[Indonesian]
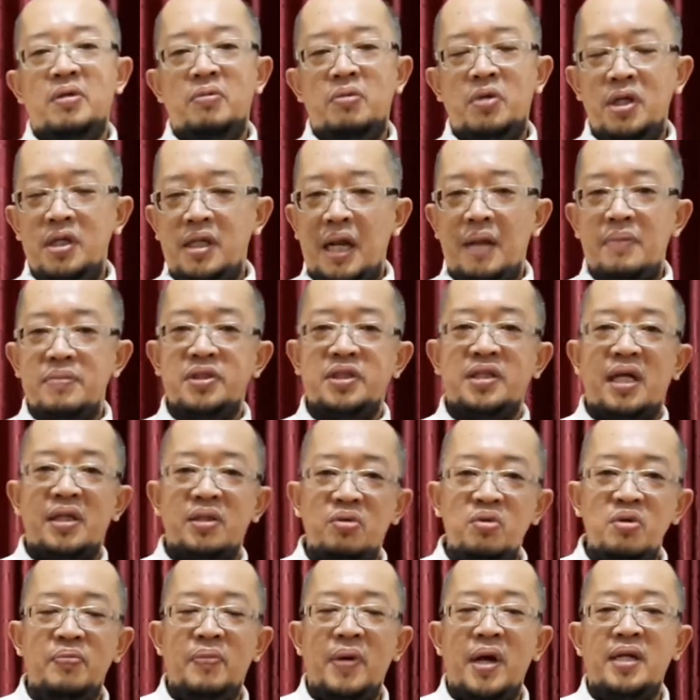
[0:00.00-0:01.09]
mungkin dalam
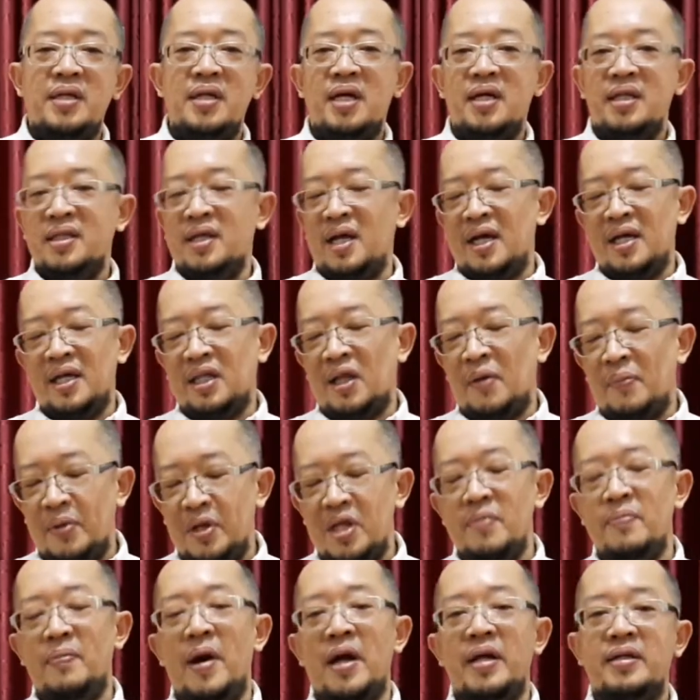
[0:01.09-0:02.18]
satu ibadah ketika kita
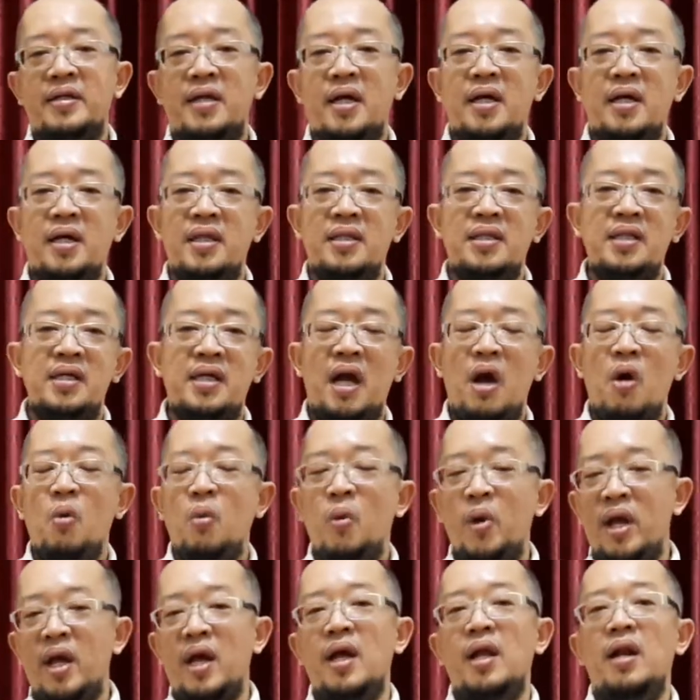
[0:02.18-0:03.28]
beribadah, ketika
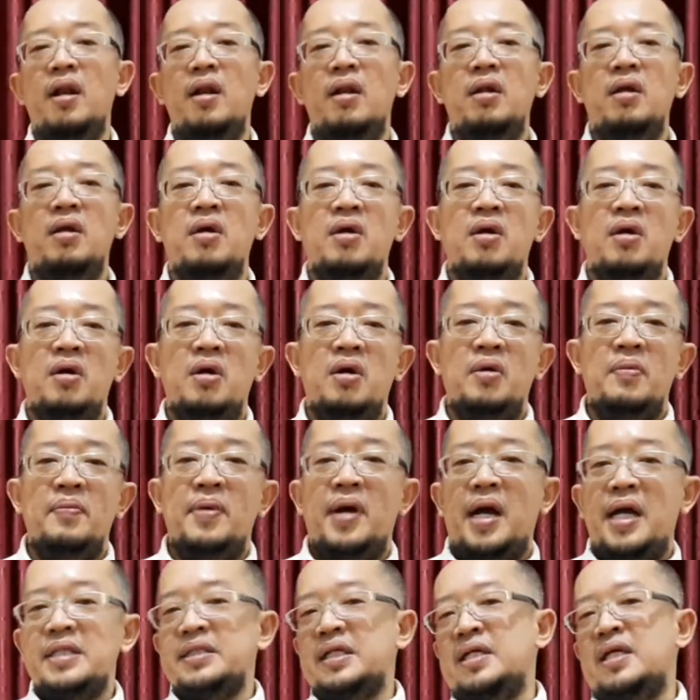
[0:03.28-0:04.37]
WL
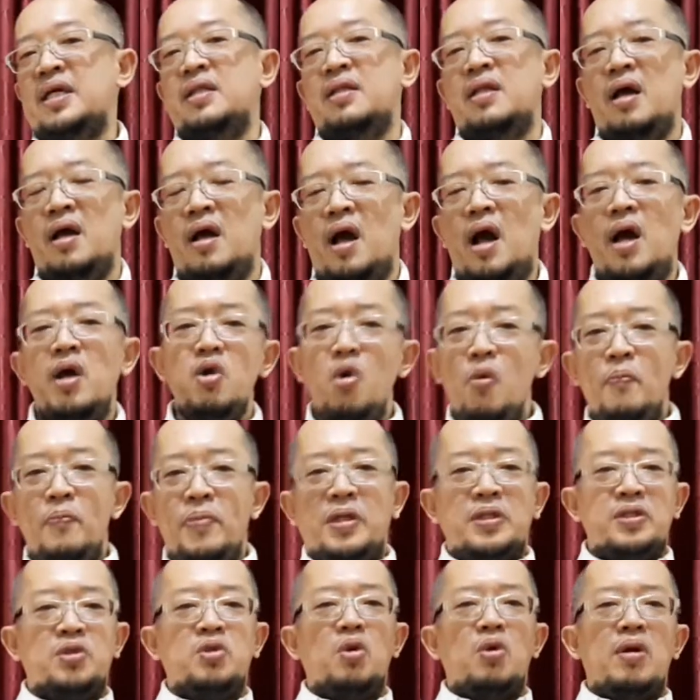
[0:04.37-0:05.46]
mengajak kita, ayo
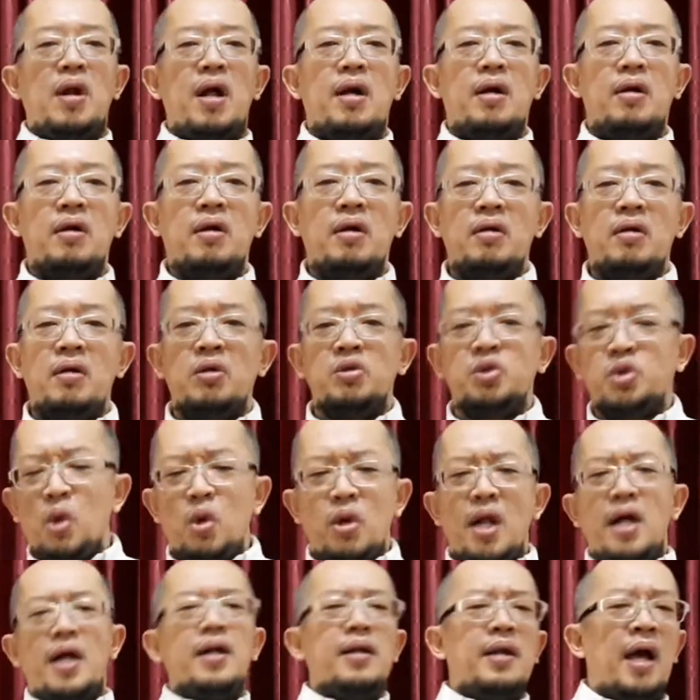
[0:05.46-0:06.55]
bersorak,
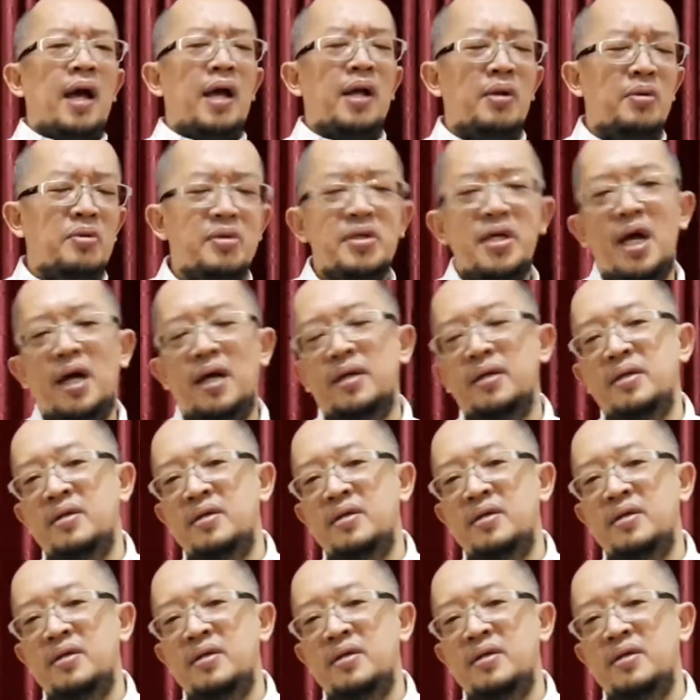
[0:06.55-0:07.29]
sorakan haleluya.